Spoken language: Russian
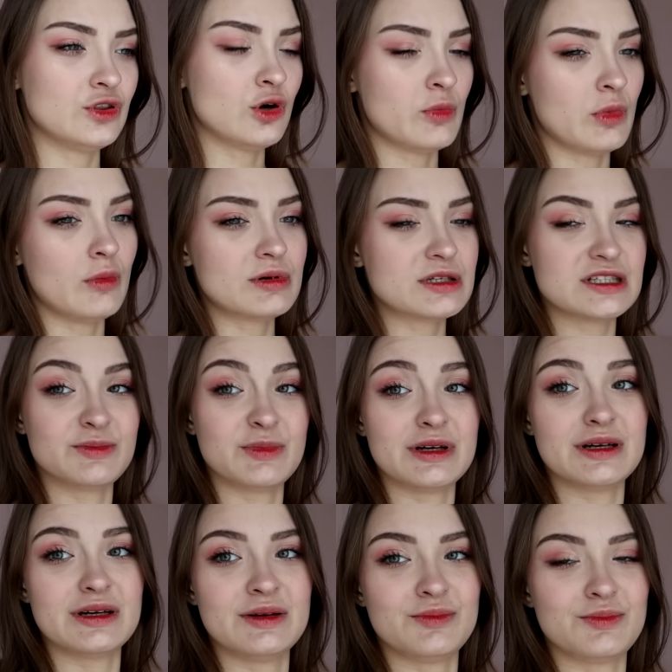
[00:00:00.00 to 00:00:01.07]
одном образе
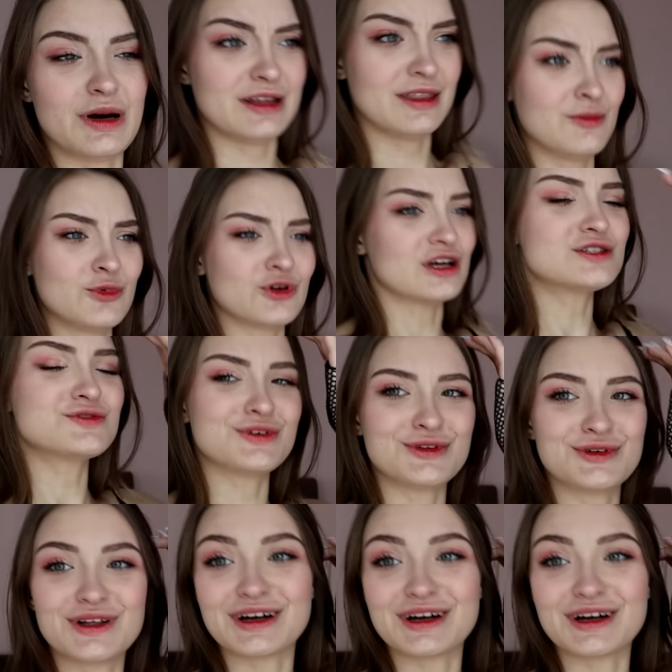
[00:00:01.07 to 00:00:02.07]
мы по одному разу в одной